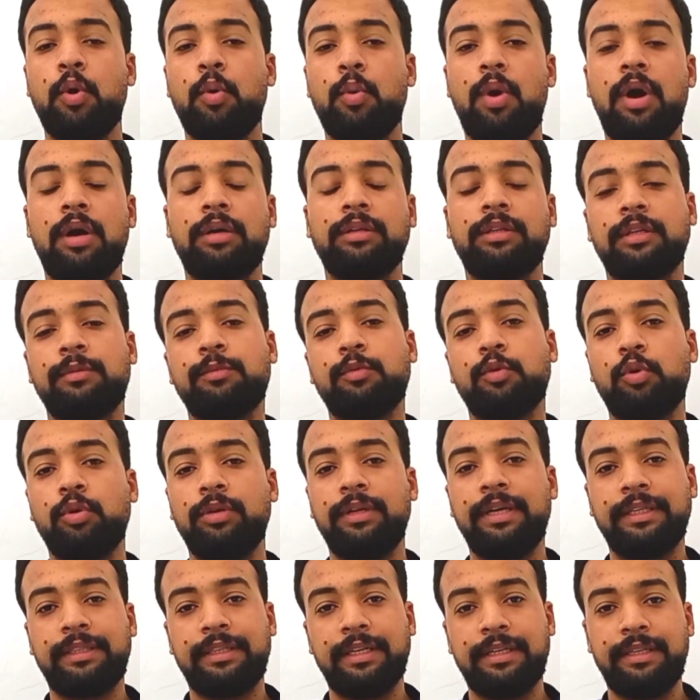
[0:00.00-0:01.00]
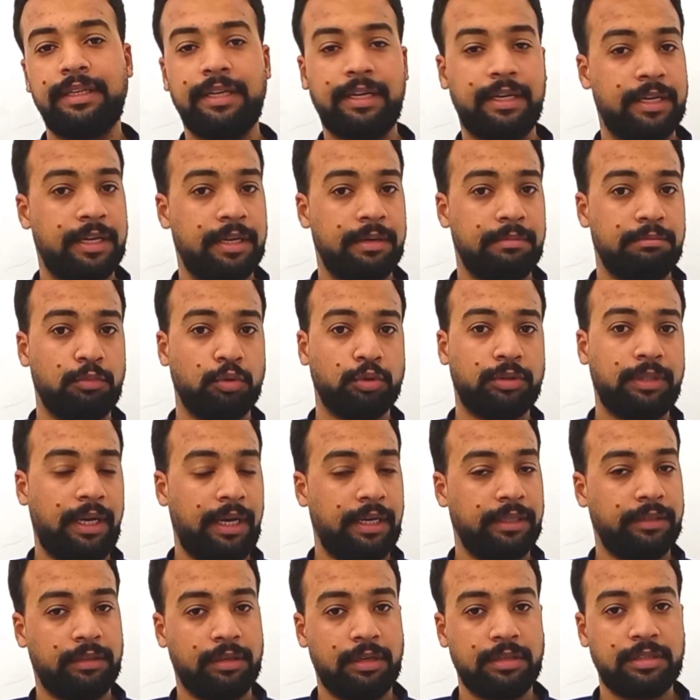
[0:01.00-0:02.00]
واكتر من كليه تانية
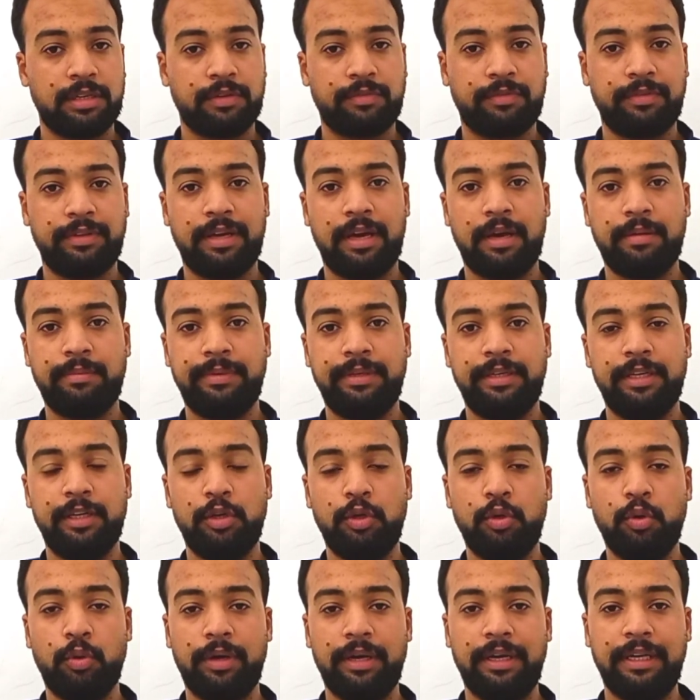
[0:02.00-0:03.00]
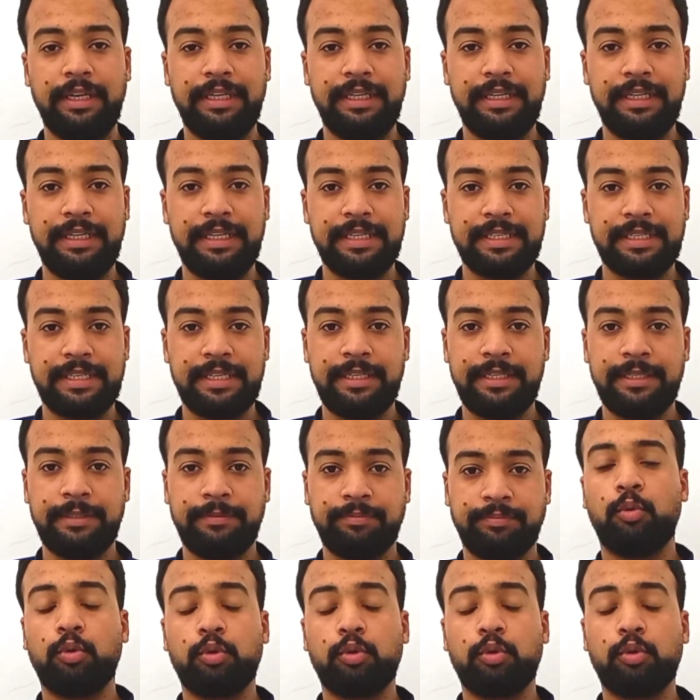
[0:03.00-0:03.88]
متاحه الدراسه فيها باللغه الانجليزيه